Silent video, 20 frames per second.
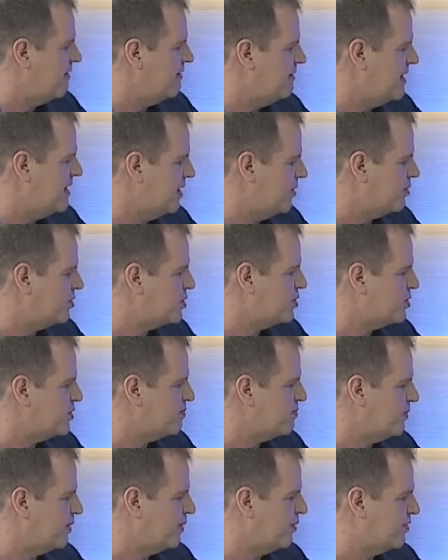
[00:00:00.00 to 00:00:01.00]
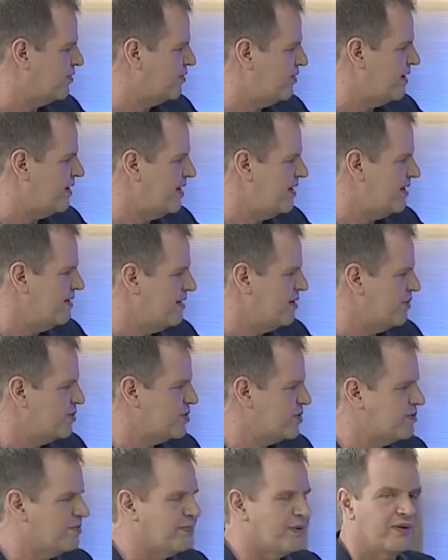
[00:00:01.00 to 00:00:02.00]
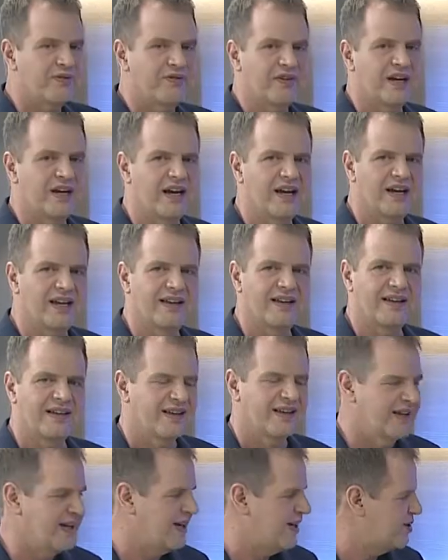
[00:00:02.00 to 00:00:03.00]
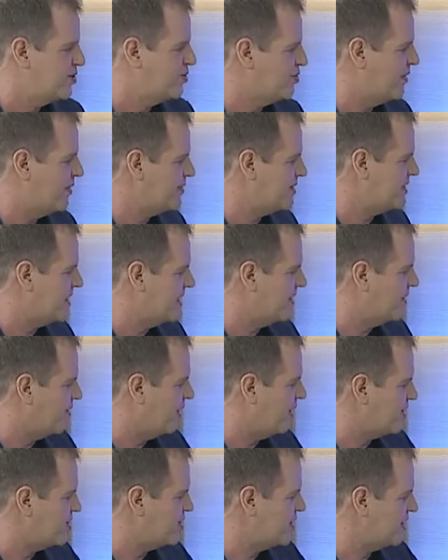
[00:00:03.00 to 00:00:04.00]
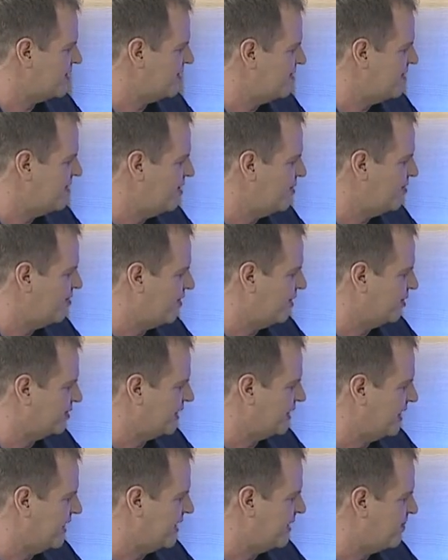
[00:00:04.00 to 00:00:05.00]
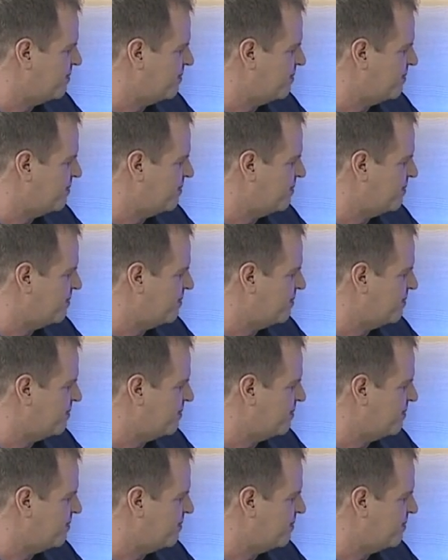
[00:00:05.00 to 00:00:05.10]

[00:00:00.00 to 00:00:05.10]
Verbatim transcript: Deus provê, Deus proverá. Sua misericórdia não faltará.